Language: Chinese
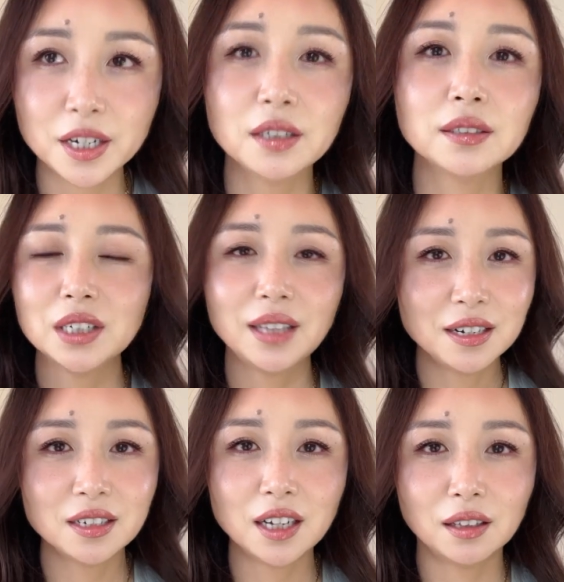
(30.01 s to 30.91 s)
生这个男
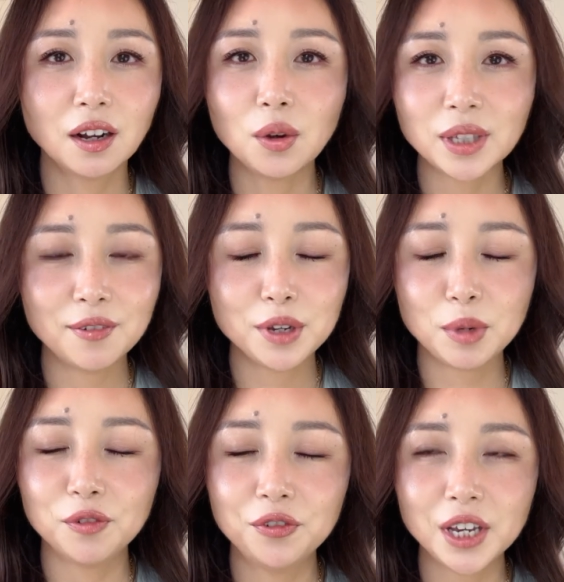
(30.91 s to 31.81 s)
生长得高大威
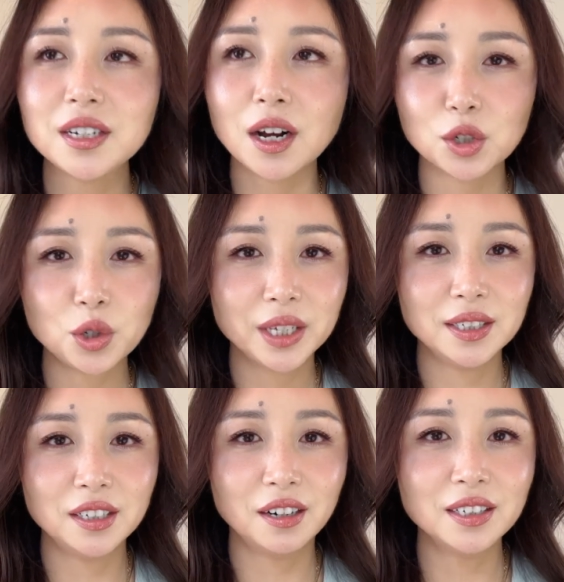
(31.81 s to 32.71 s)
猛，非常帅
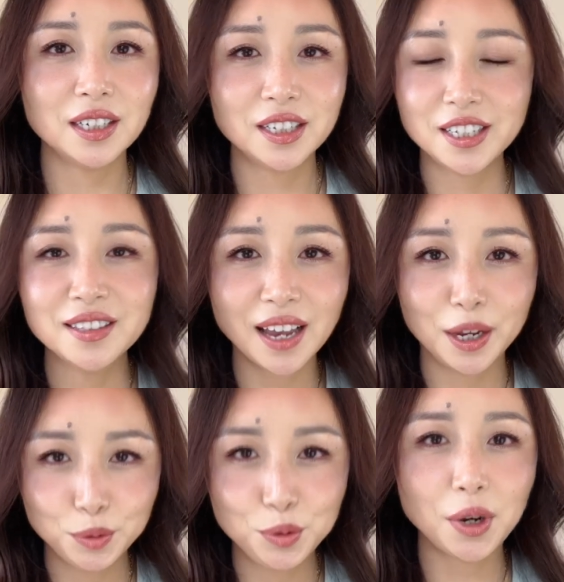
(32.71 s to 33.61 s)
气，而且身
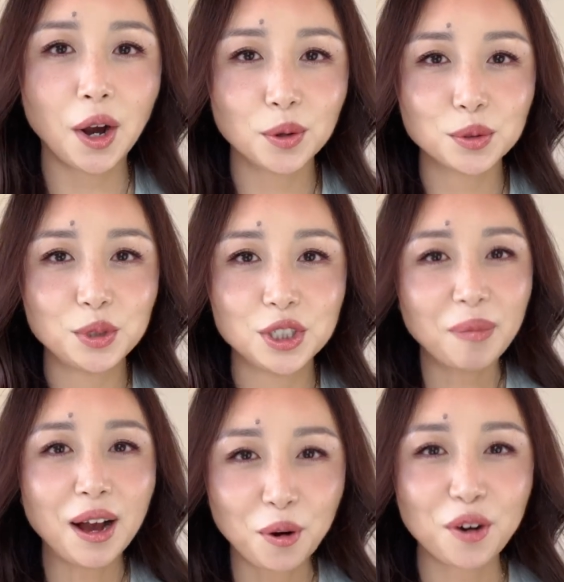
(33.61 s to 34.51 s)
材巨好，就是
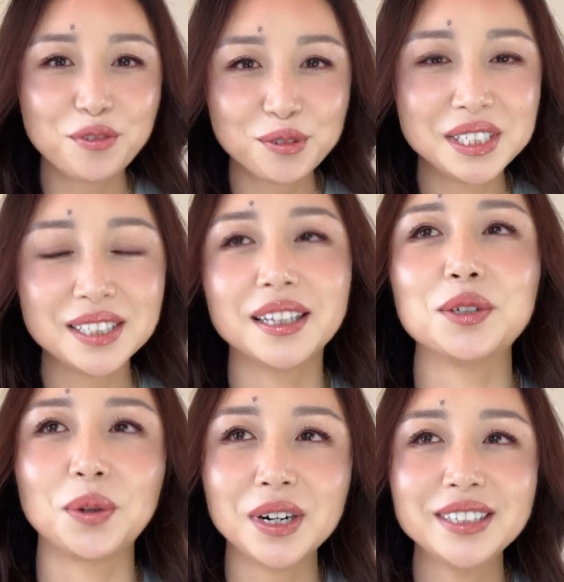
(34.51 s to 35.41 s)
八块腹肌的那
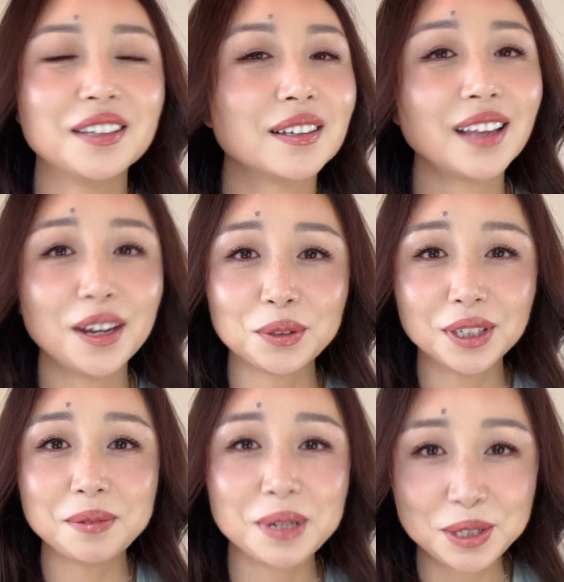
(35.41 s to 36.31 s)
种。而且呢，他又
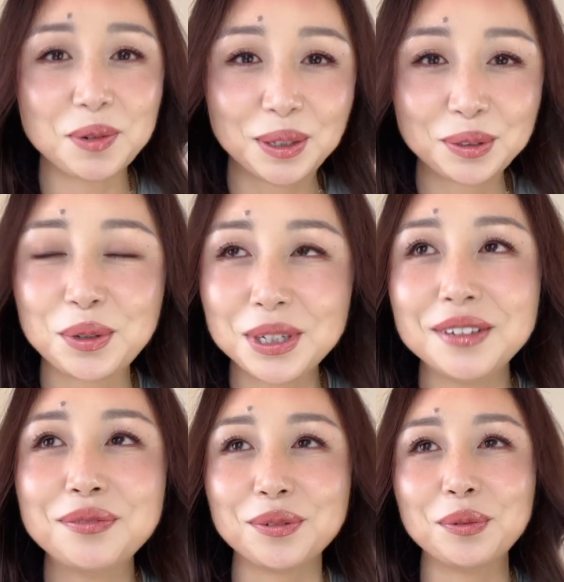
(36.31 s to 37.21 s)
特别喜欢脱
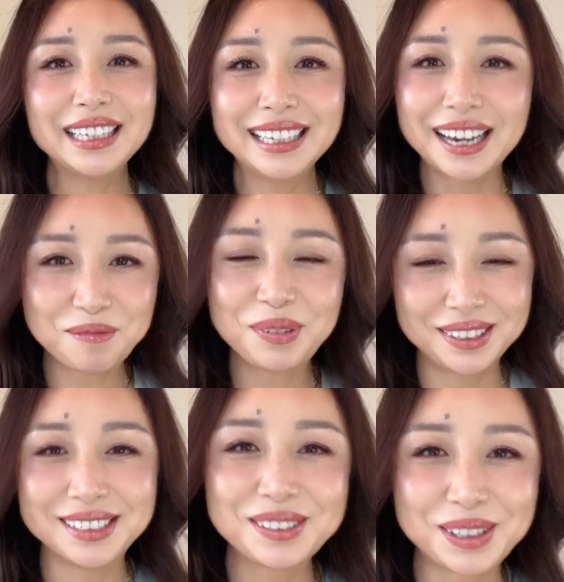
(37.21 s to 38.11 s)
衣服，一言不
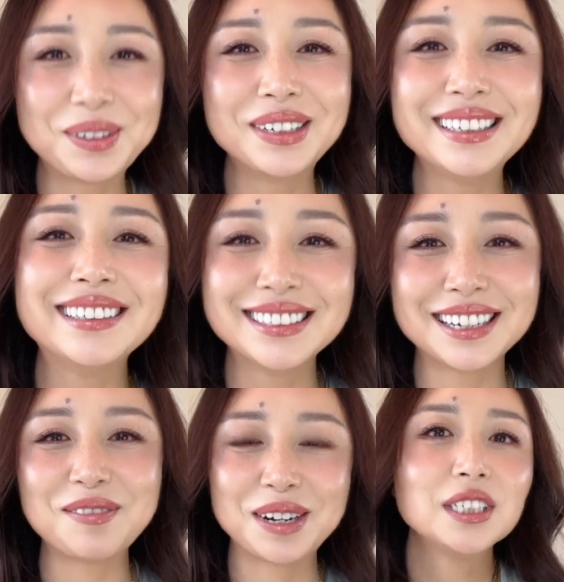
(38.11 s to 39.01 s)
合就脱衣，你知
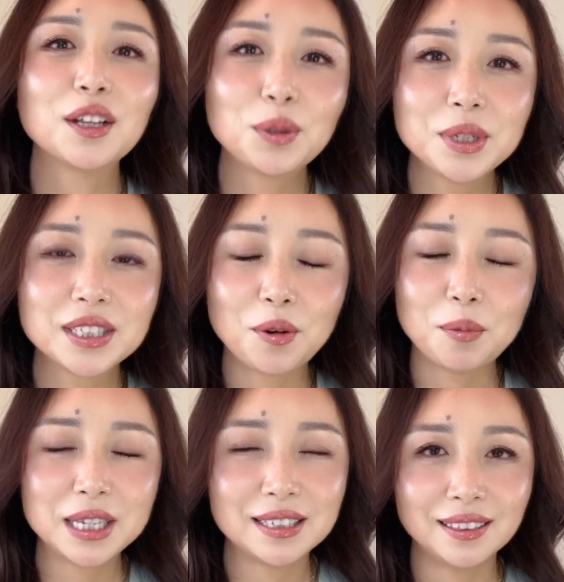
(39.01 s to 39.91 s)
道吗？经常都会在我
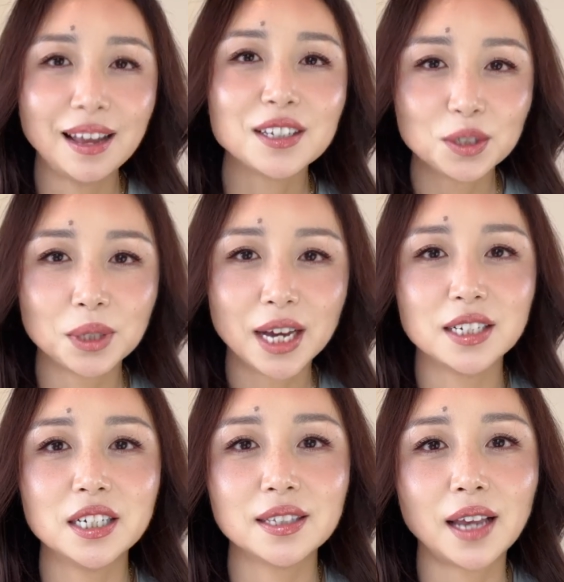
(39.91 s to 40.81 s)
面前大秀他的
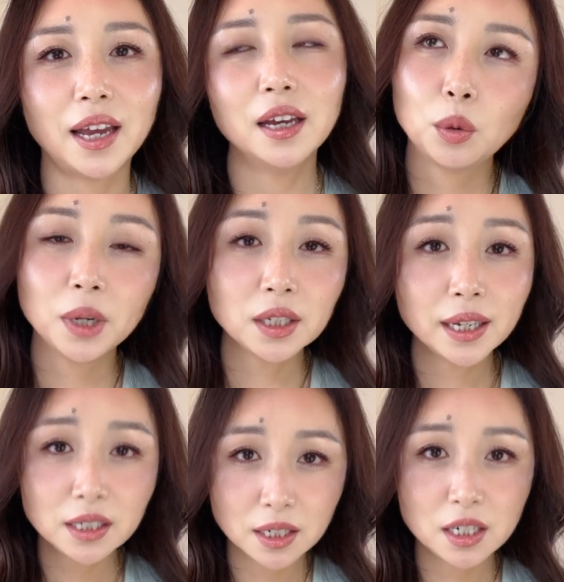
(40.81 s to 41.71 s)
身材。我们刚
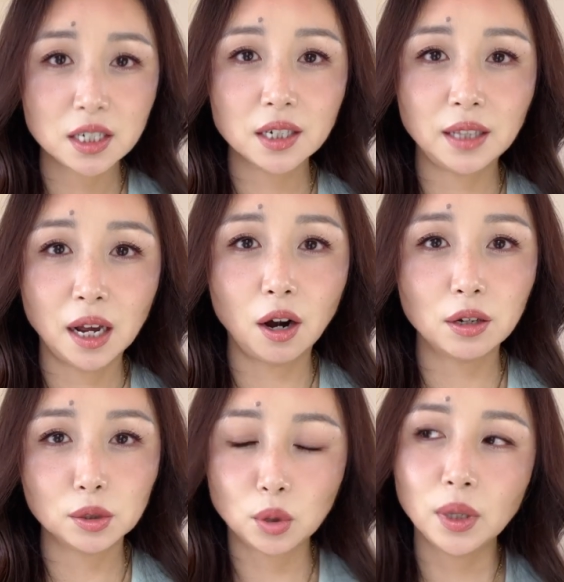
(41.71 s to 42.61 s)
开始认识这个男孩
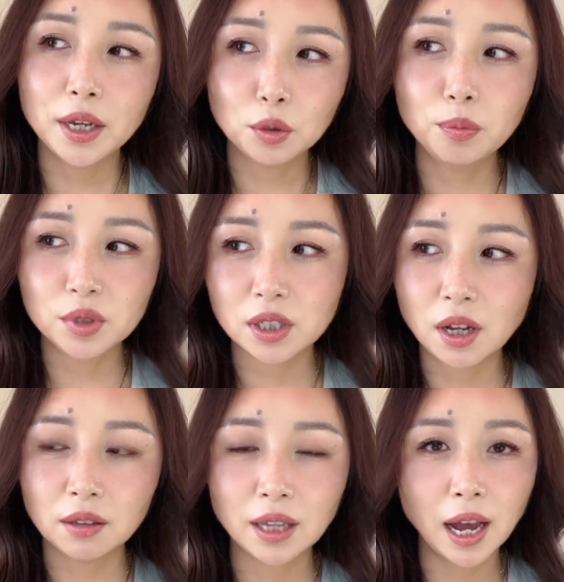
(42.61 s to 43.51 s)
呢，从来都不知
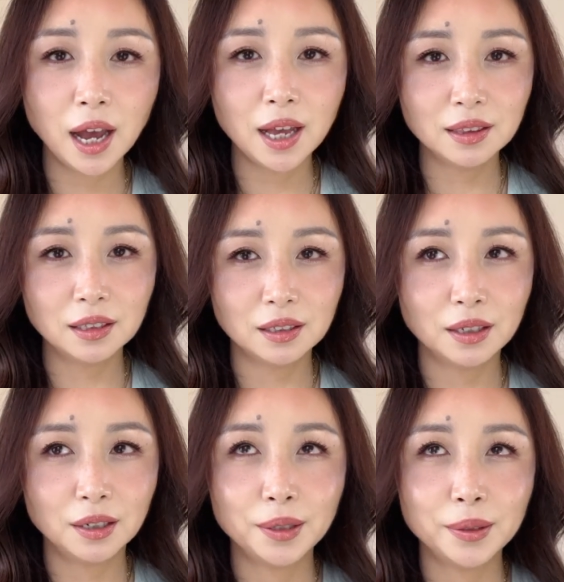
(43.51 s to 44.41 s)
道他
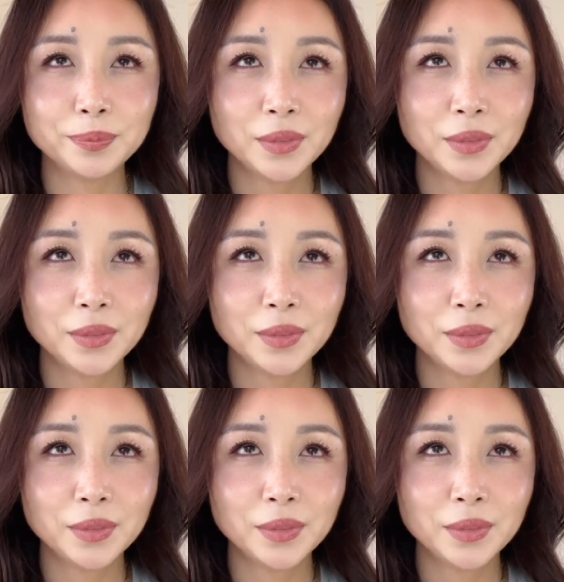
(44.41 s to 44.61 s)
的。